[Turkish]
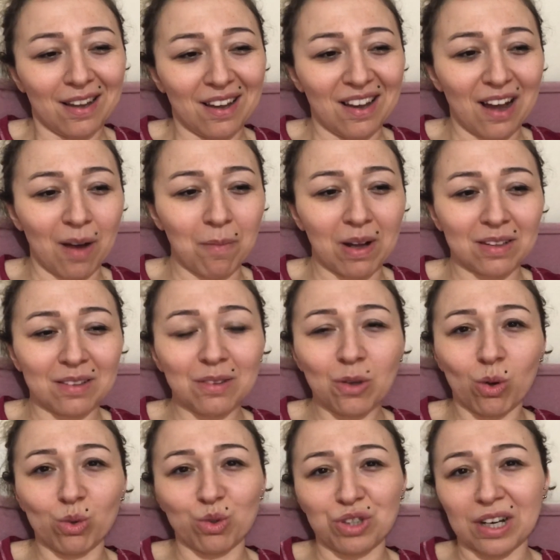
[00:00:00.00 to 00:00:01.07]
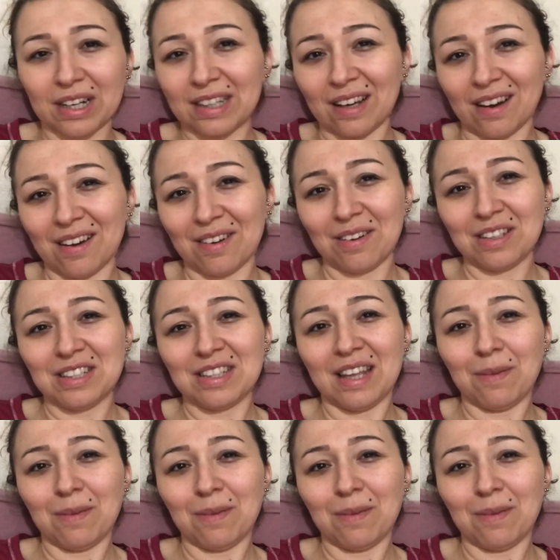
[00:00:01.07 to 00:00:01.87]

Aman ne olacak ya işte